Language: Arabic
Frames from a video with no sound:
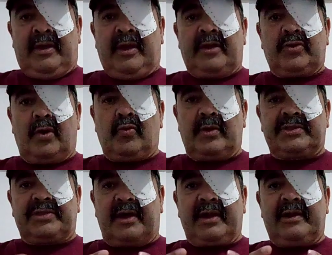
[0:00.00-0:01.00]
هذا هو
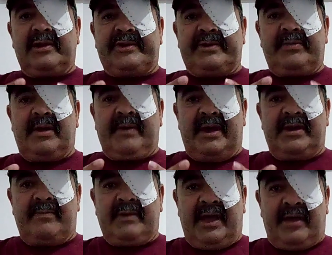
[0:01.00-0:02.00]
الضرر اللي جبنا معنا
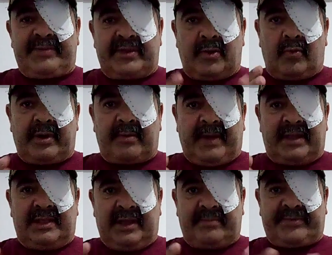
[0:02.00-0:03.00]
من الحبس هذا هو الربح
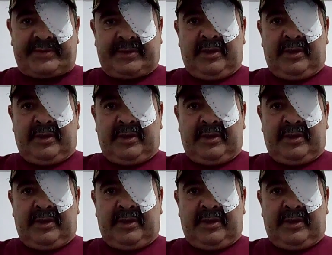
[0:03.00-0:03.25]
ديال الحبس